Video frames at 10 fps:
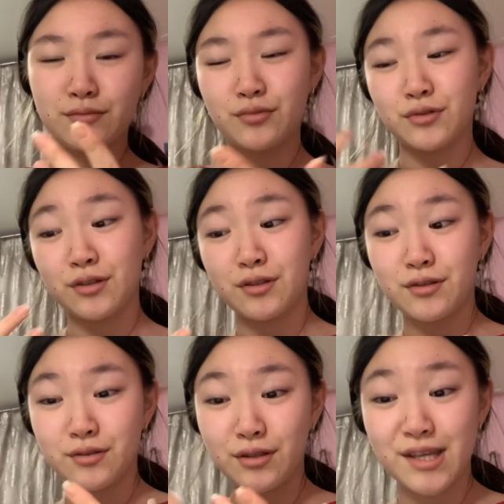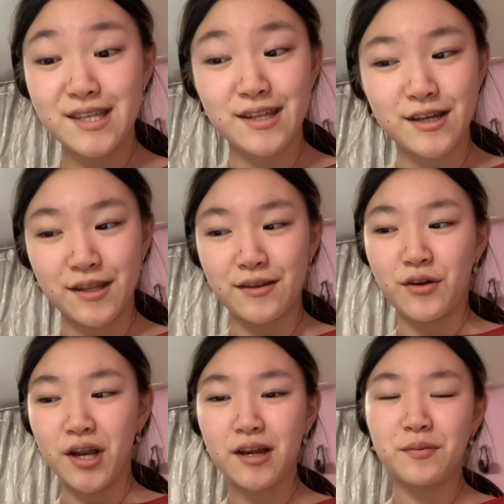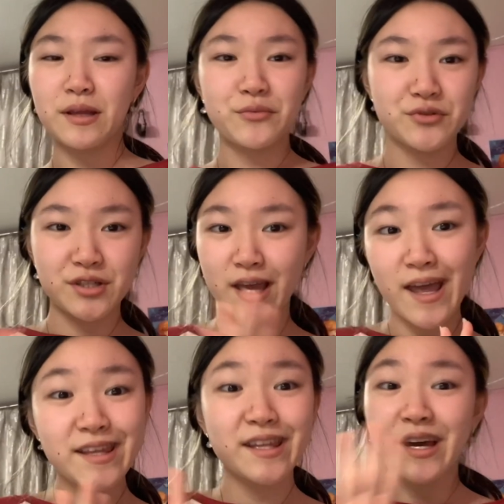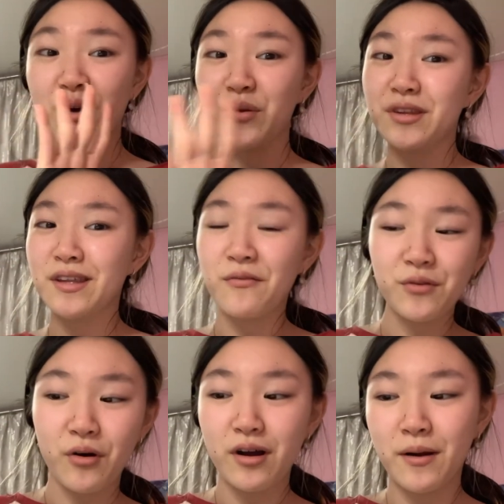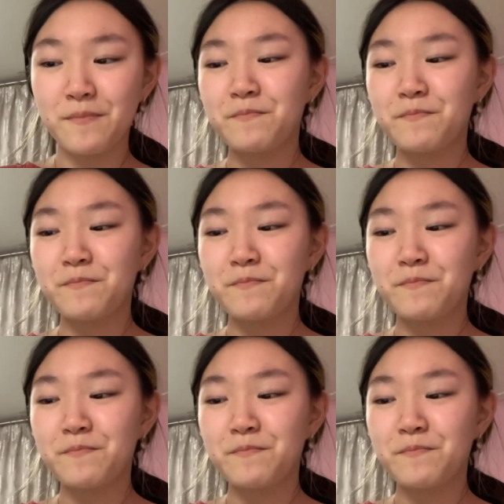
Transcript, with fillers: будет нестандартный ролик, потому что это не какой-то там влог.